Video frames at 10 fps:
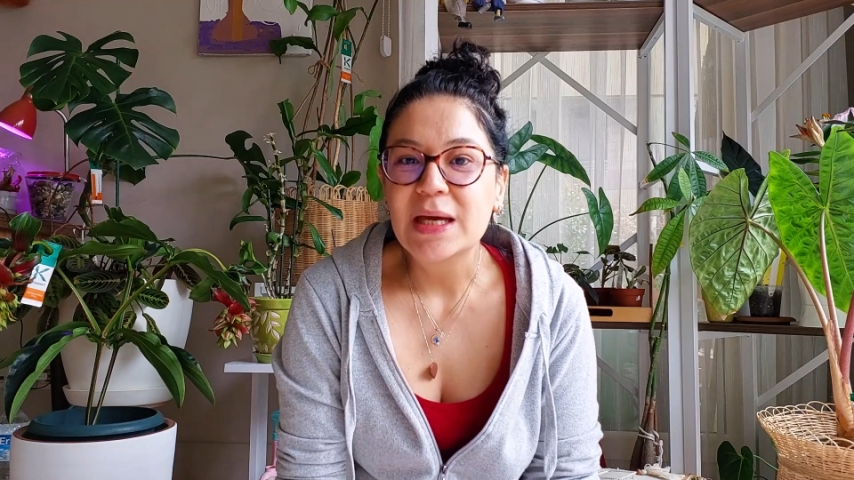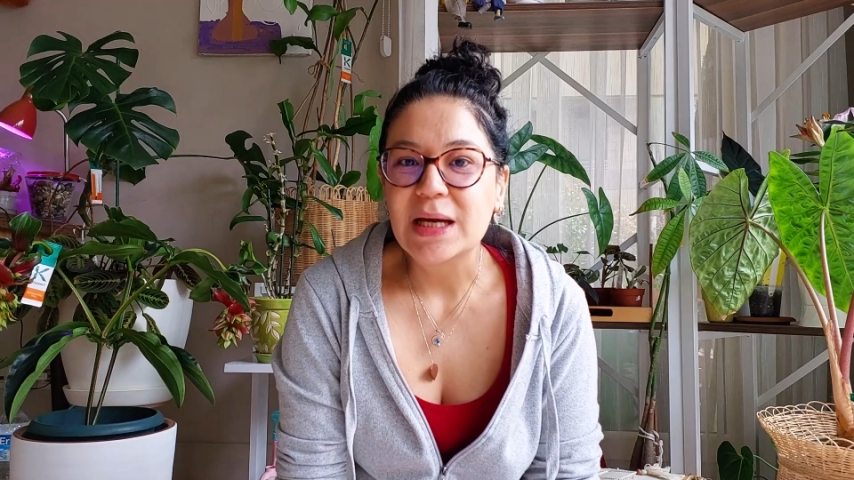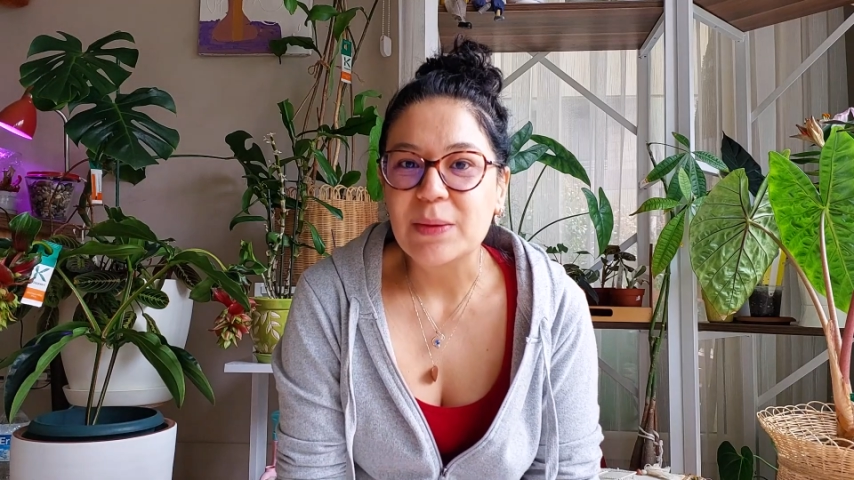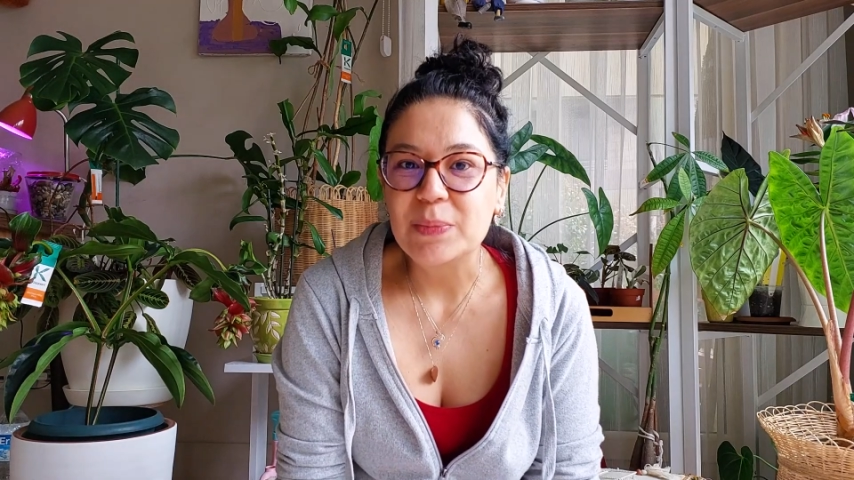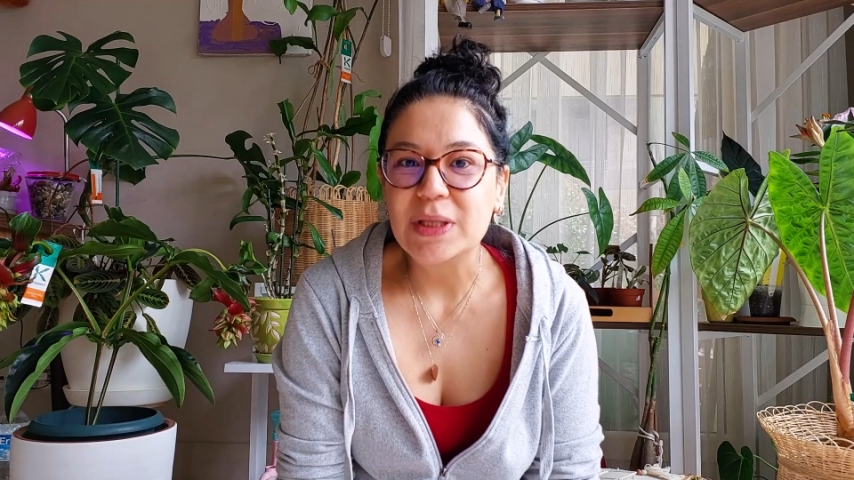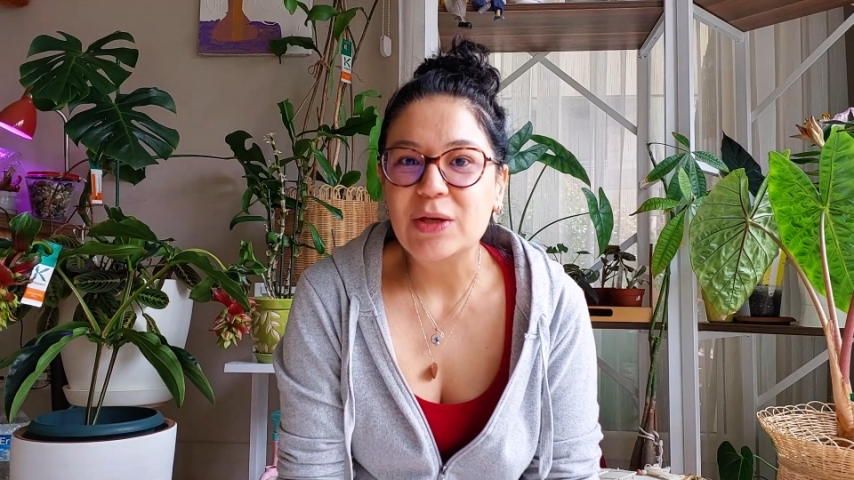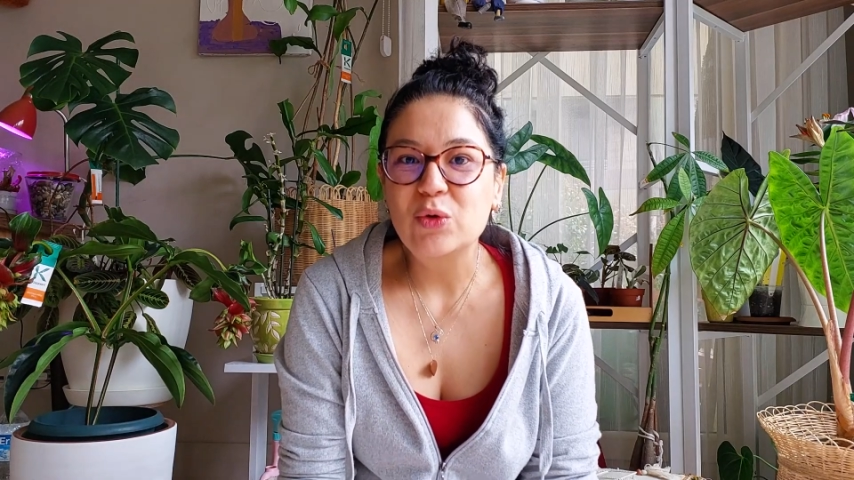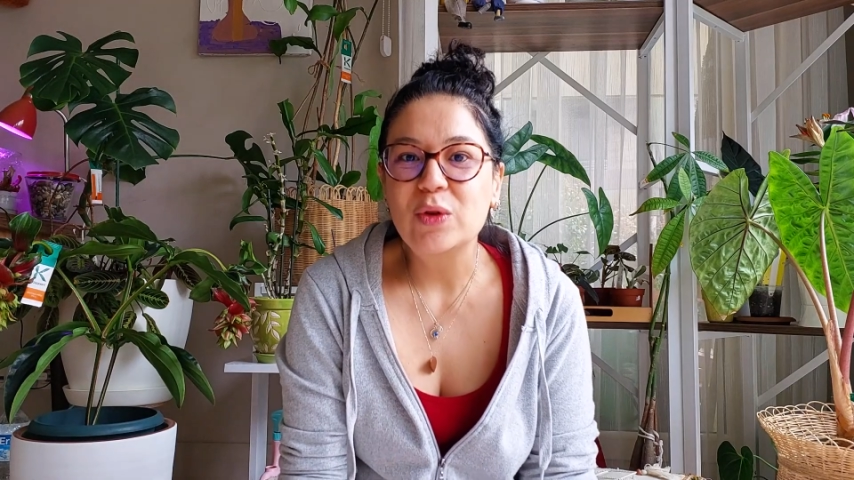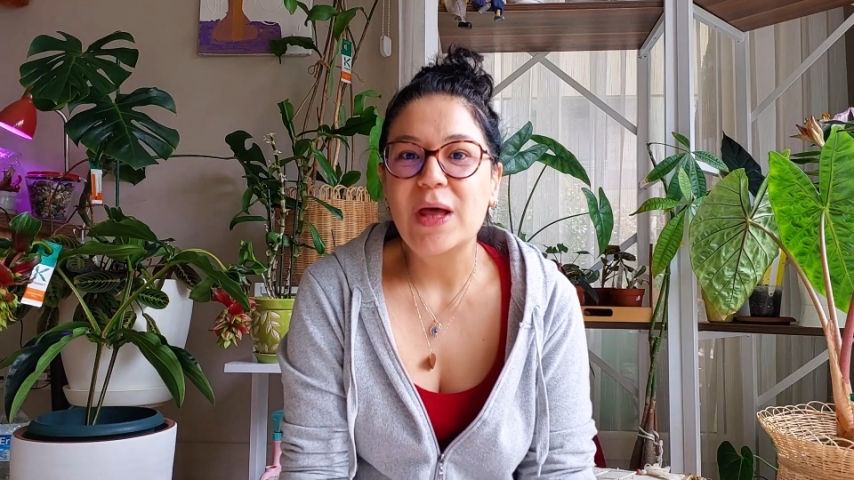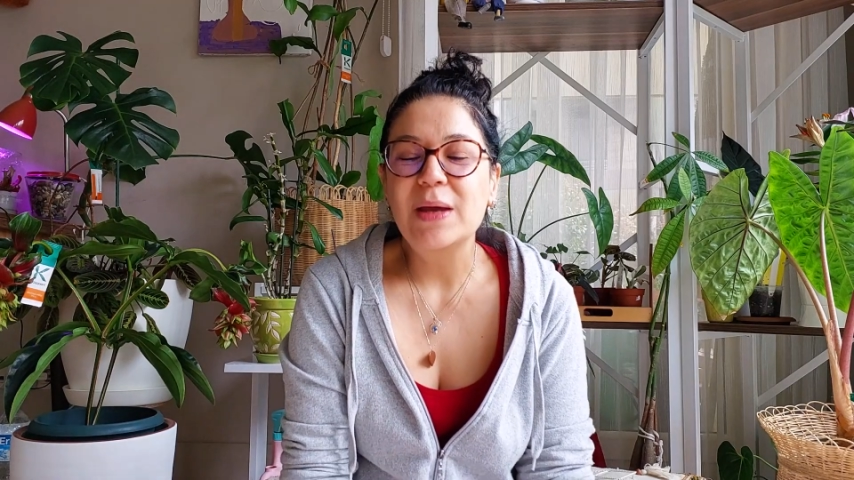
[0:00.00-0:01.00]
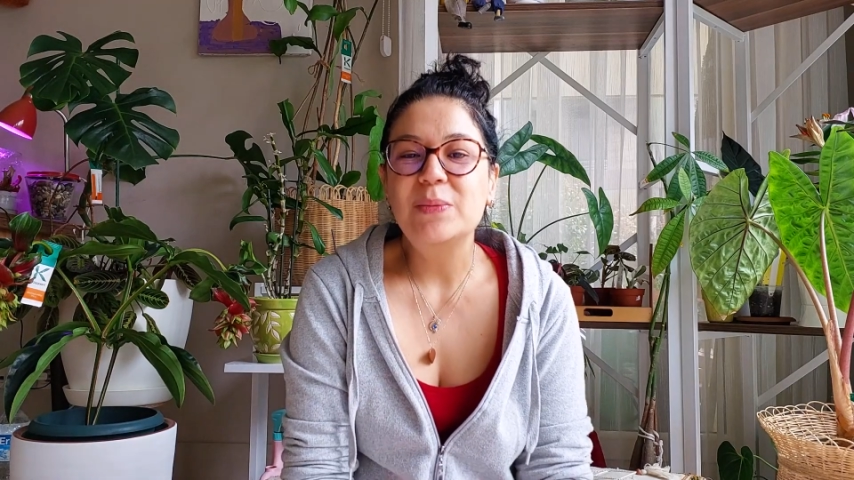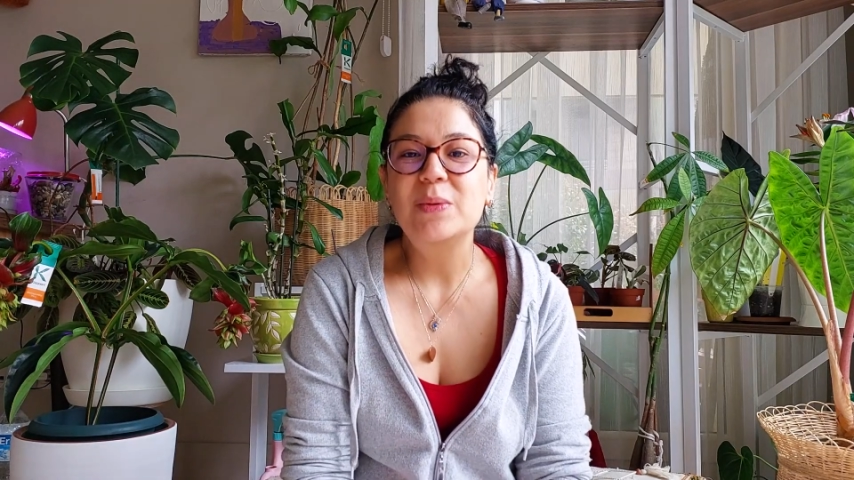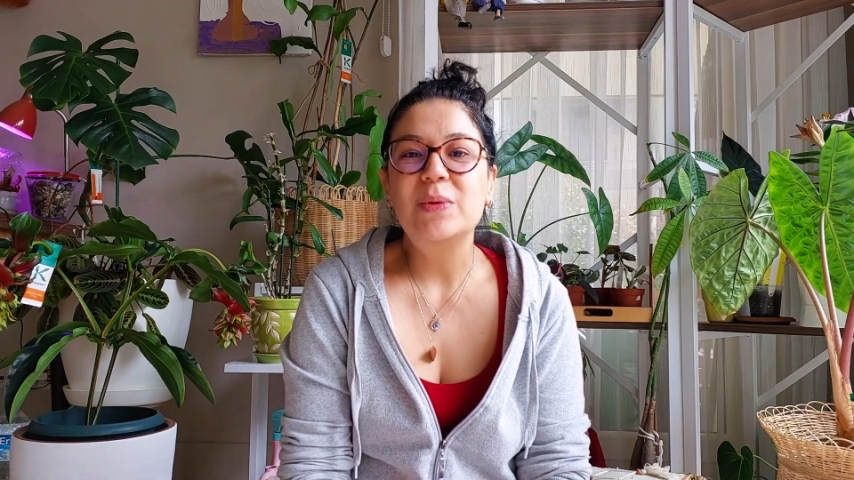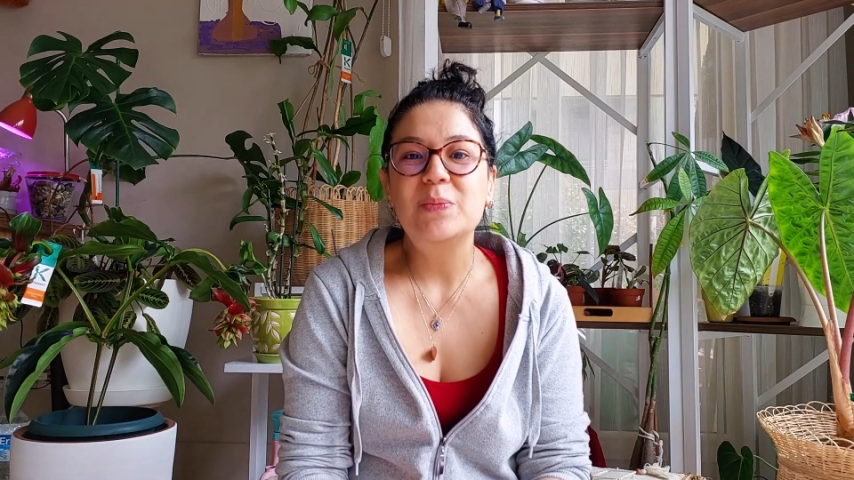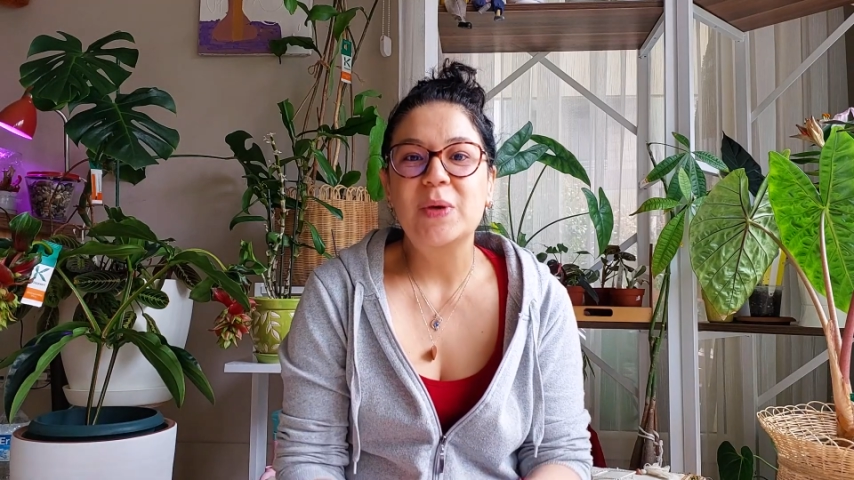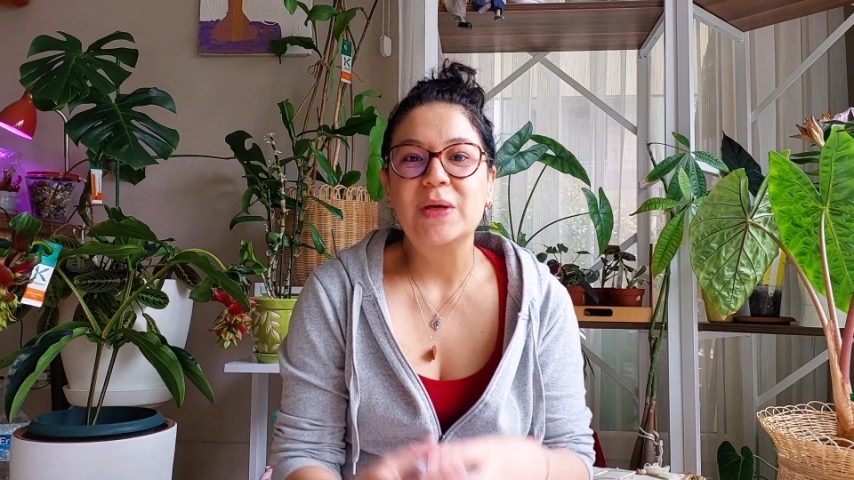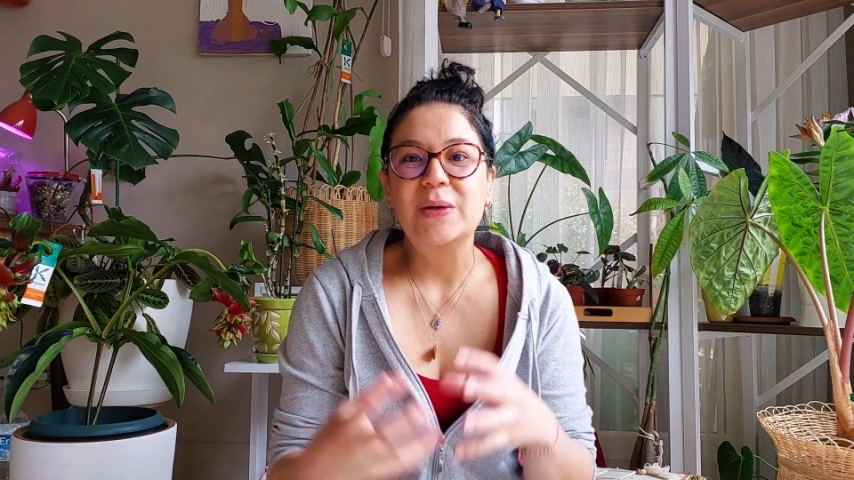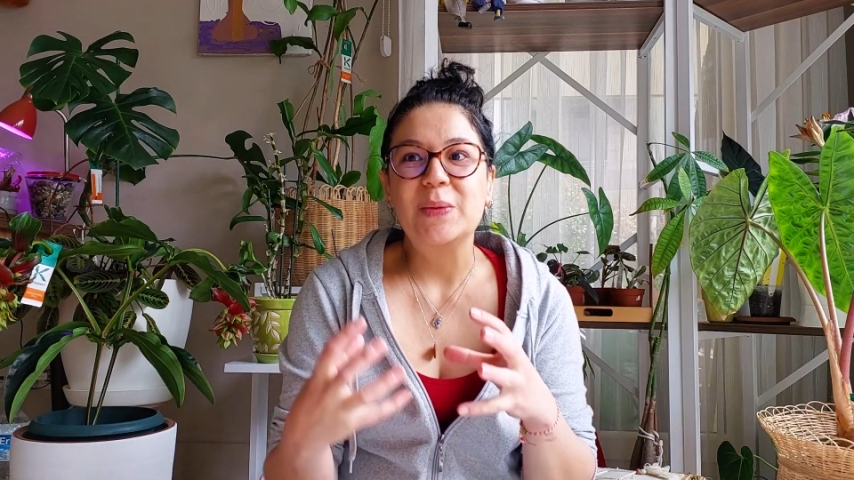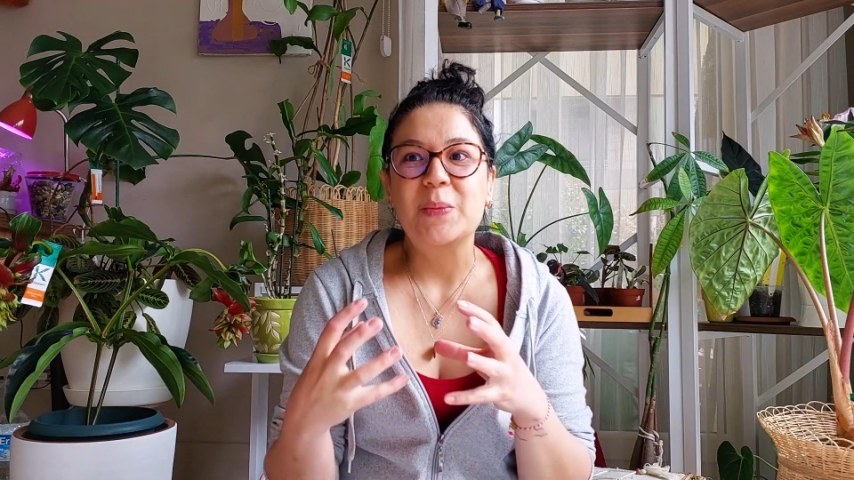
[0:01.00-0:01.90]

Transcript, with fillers: Kapiler olay bir e,